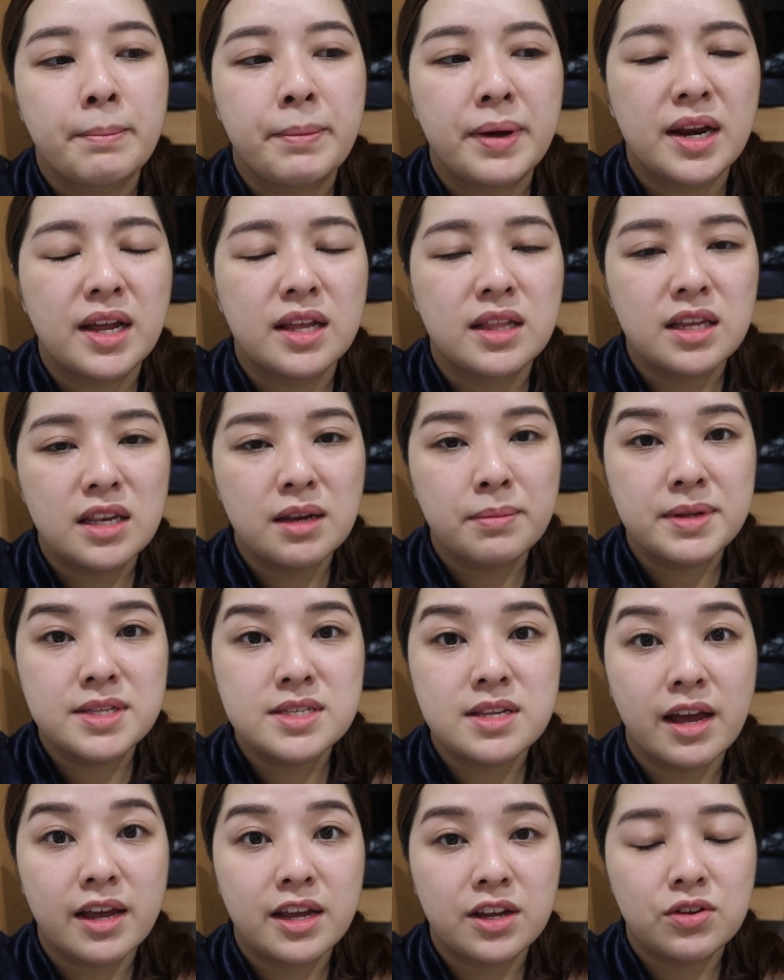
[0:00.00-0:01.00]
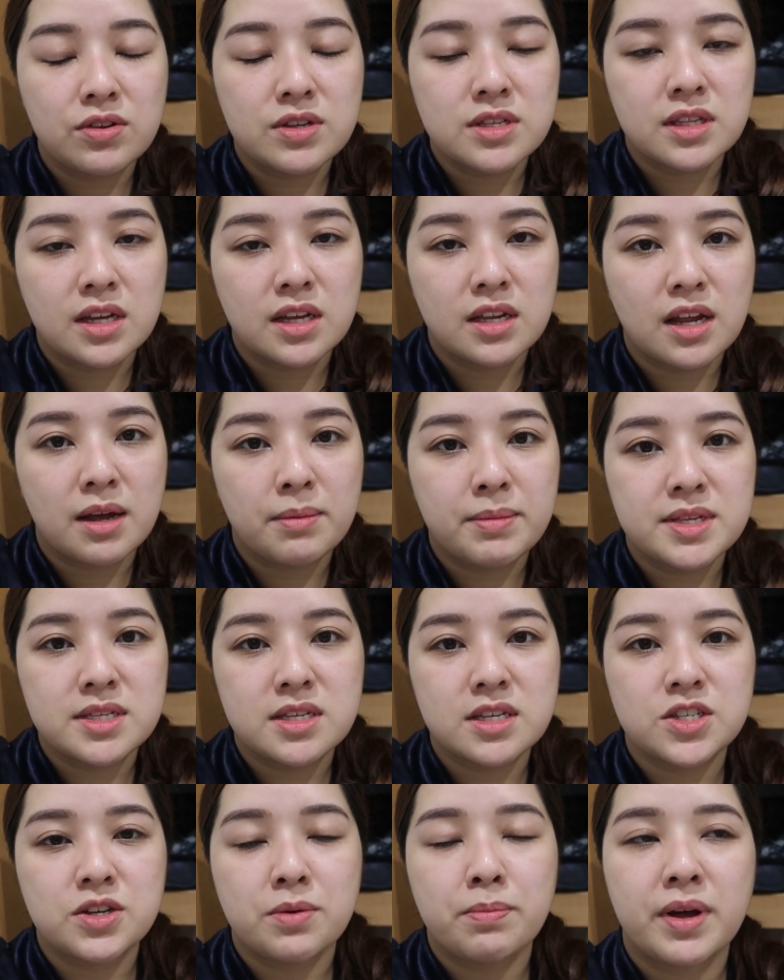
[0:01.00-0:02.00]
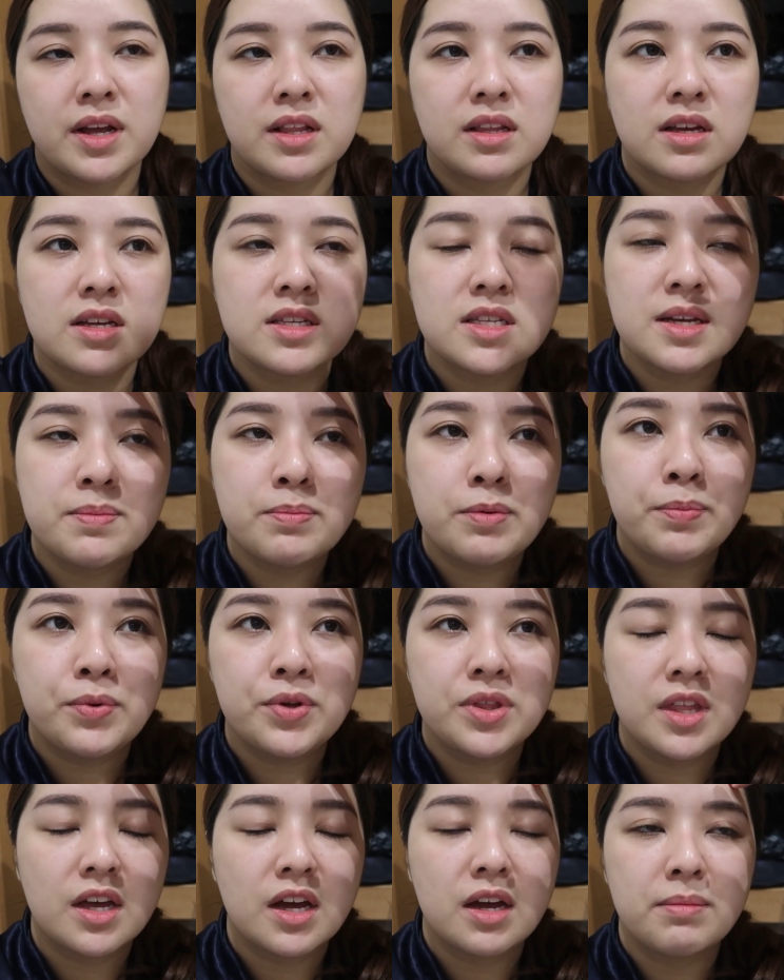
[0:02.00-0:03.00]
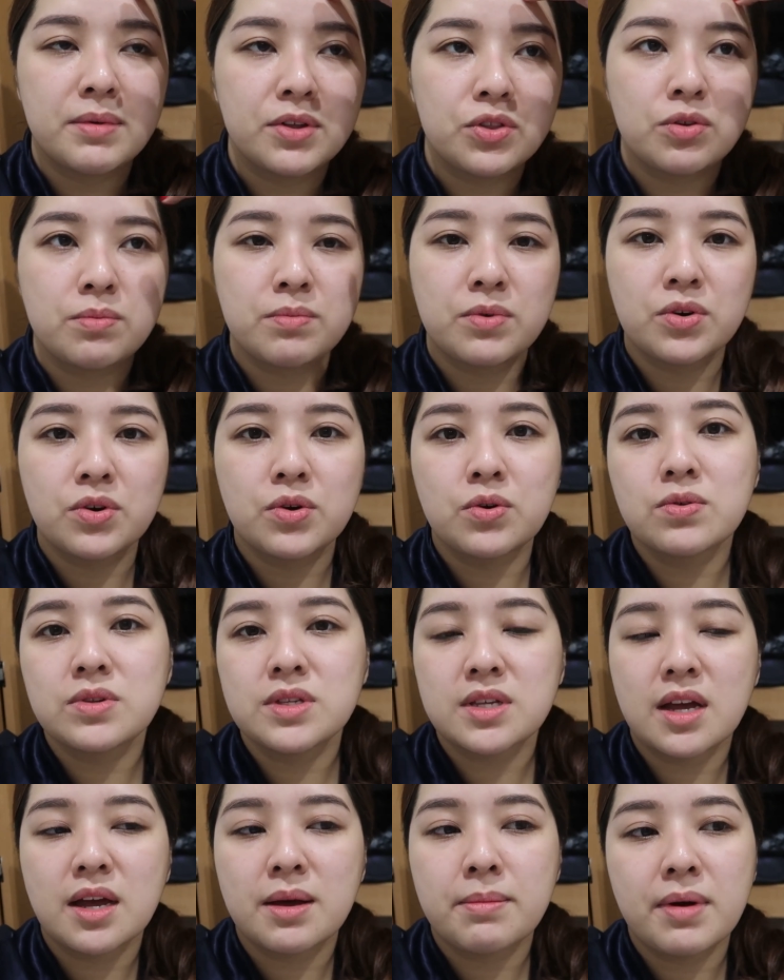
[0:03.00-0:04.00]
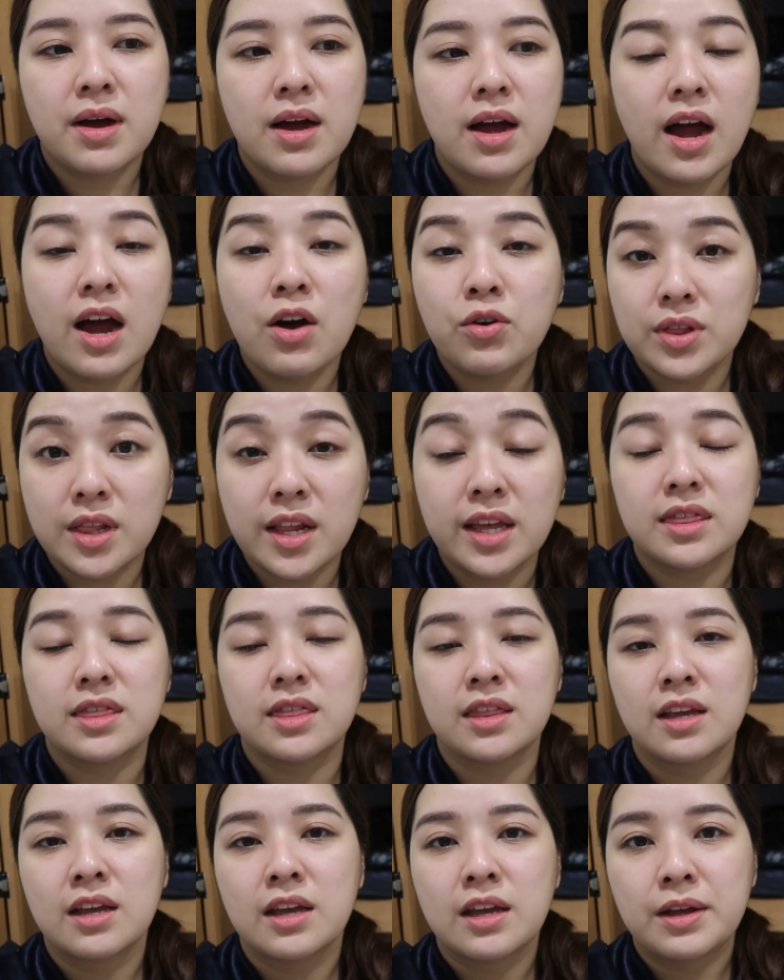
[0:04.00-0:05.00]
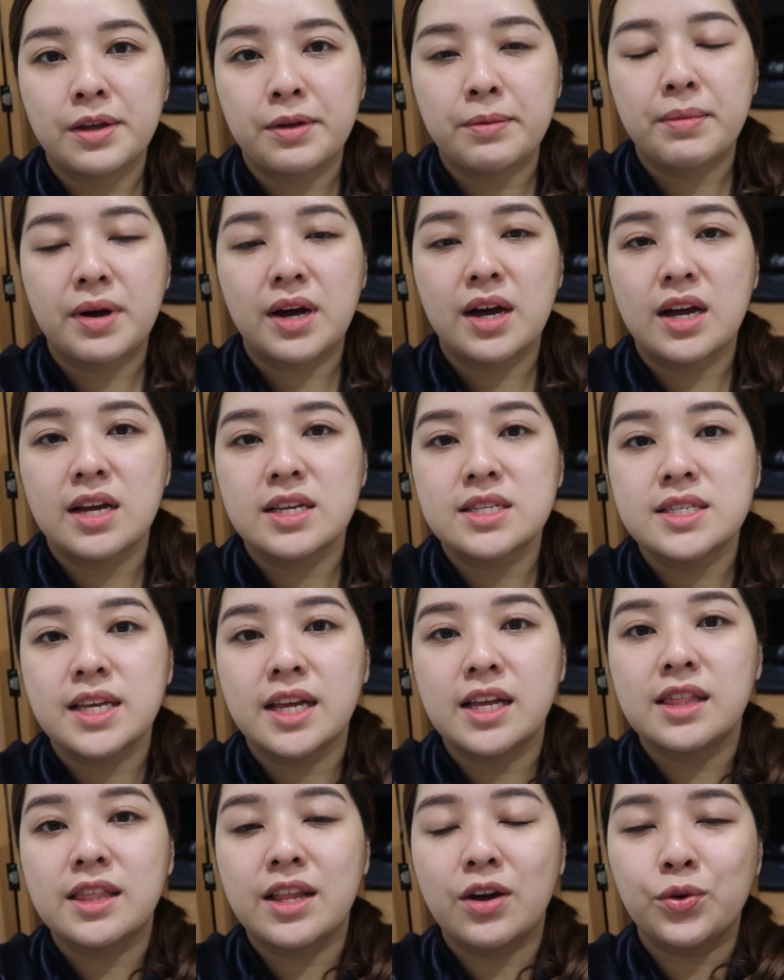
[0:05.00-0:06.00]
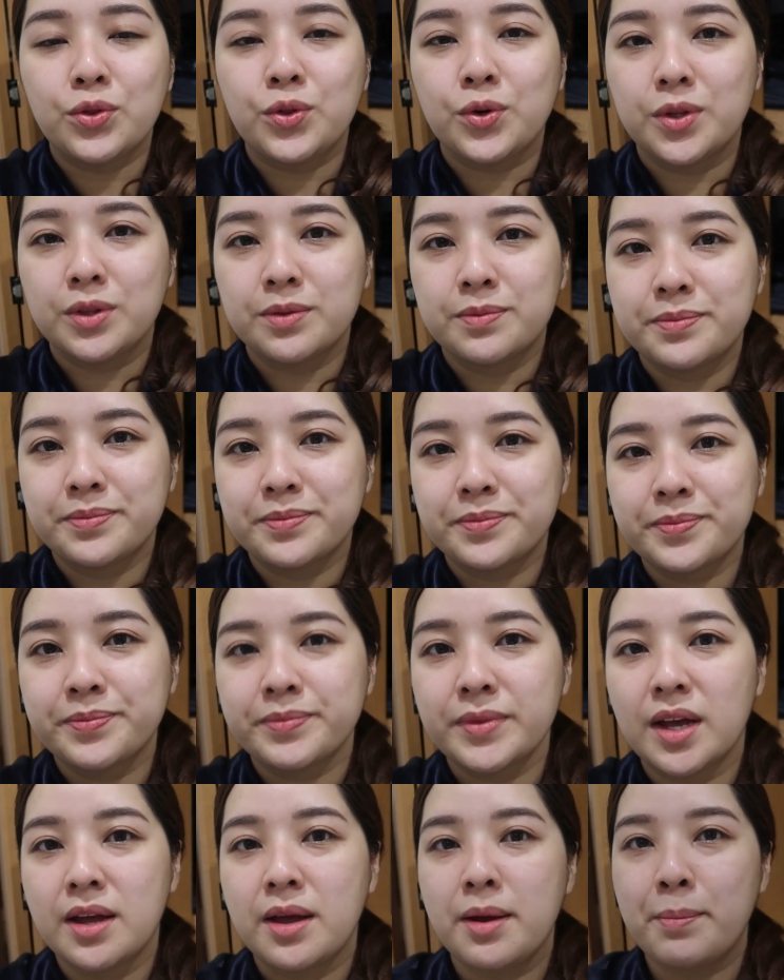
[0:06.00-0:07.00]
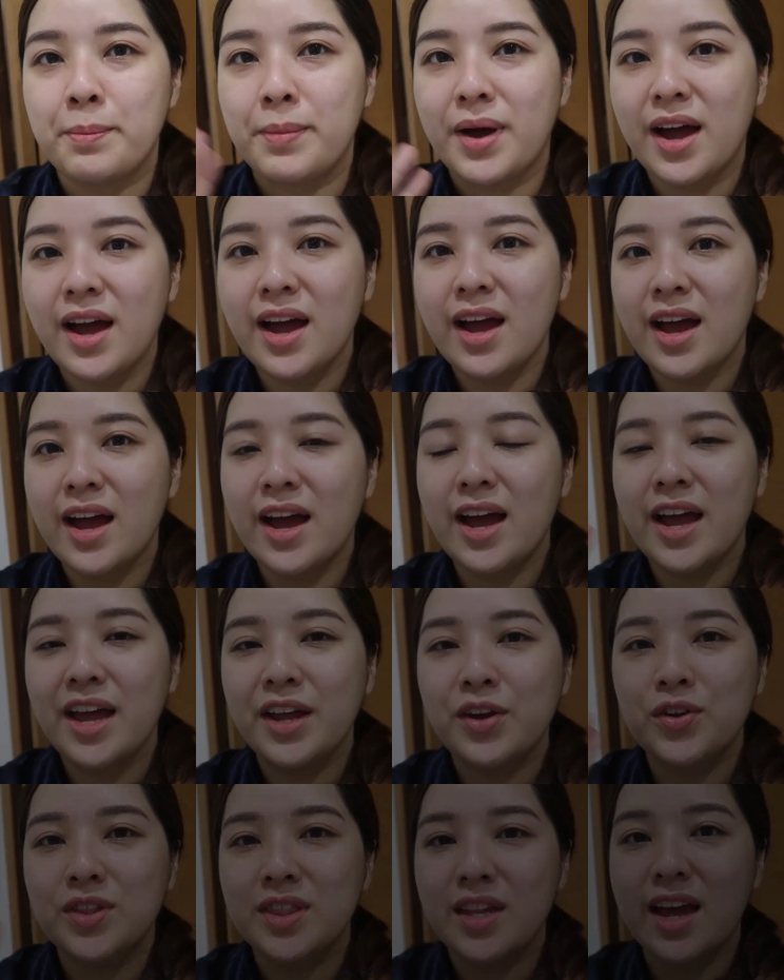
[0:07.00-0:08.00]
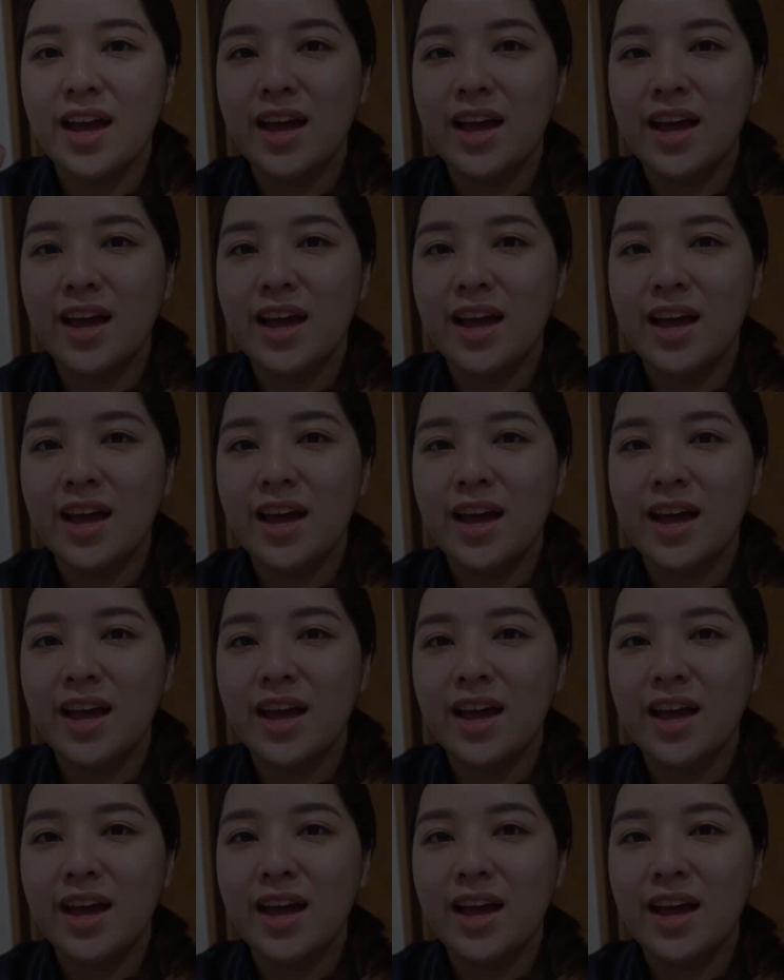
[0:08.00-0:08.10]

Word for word: para hindi naman sayang yung stay namin sa Japan. Kasi pupunta kami tomorrow sa mga outlet. Yung mga sale daw dun. Bye! Good